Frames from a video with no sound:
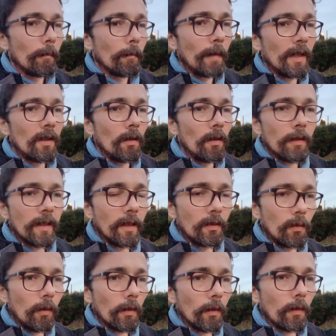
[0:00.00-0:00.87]
Maintenant, c'est
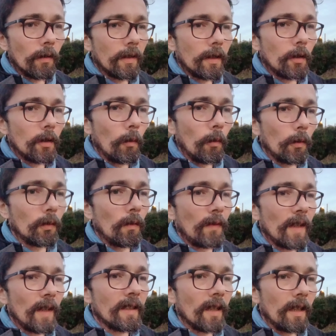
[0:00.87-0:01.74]
sûr que si je me retrouve
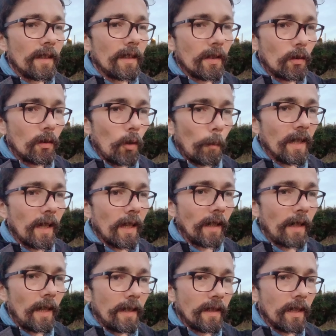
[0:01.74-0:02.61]
face à un discours
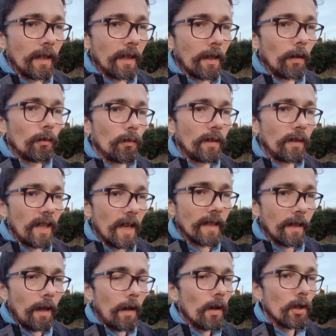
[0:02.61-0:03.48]
psychanalytique du
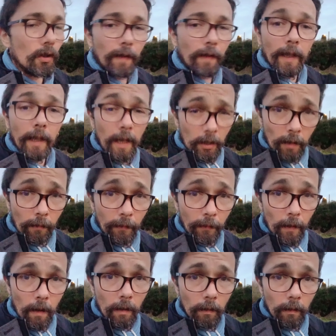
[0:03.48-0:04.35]
TSA, je vais réagir fort,